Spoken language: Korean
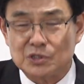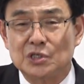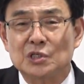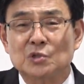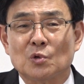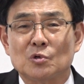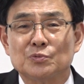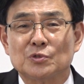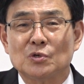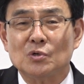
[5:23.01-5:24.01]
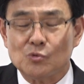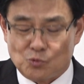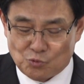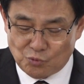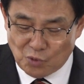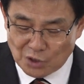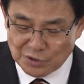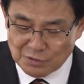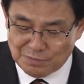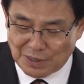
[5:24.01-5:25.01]
진노로부터
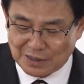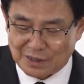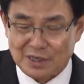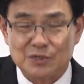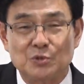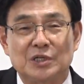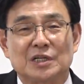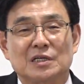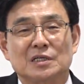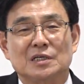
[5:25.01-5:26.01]
구원받게 되리라.